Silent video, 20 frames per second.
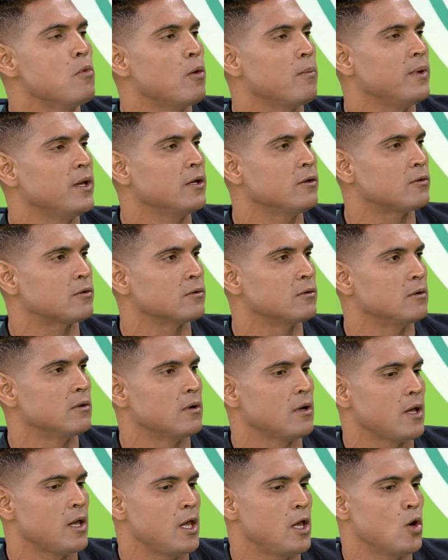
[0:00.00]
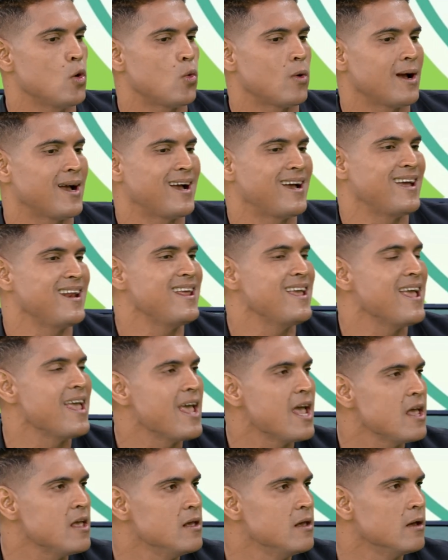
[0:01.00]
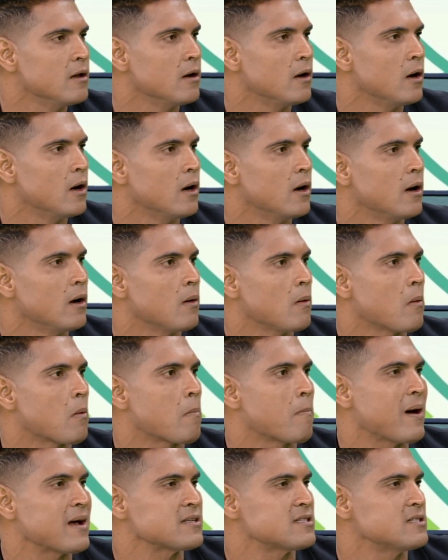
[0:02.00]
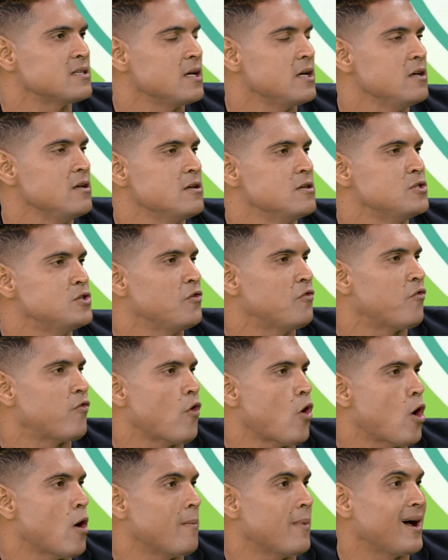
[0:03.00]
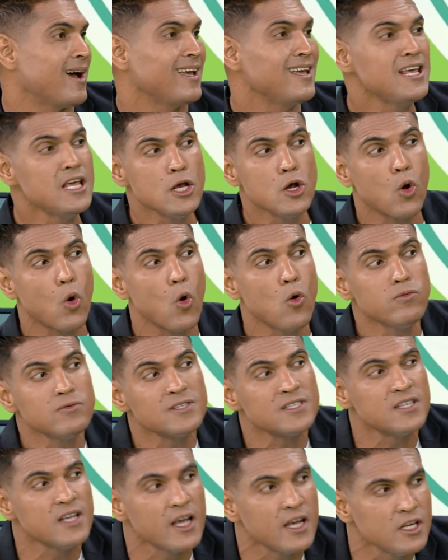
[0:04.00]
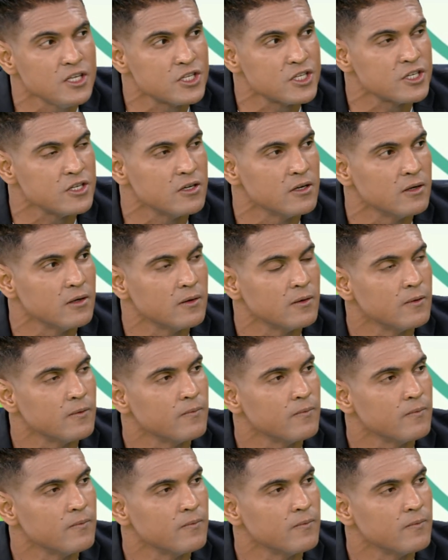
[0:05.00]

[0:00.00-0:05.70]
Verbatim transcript: momento, eu criei, passei de forma inconsciente